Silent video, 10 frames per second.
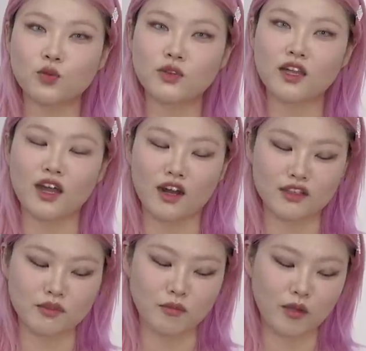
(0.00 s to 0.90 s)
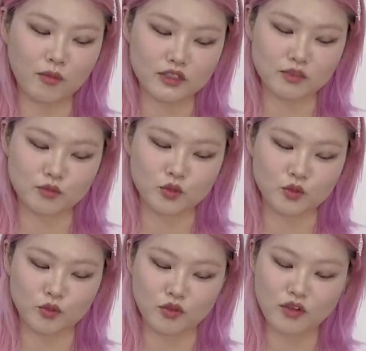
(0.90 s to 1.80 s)
온다라는
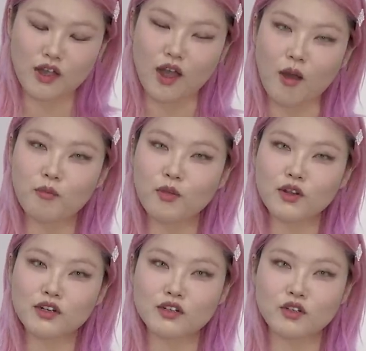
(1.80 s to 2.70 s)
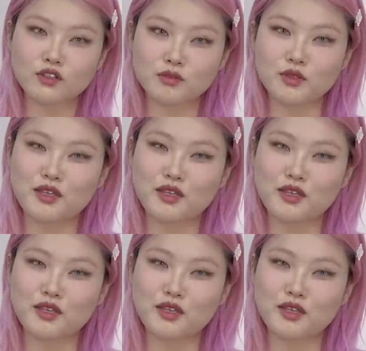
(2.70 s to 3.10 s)
마음가짐으로 앞머리를 열심히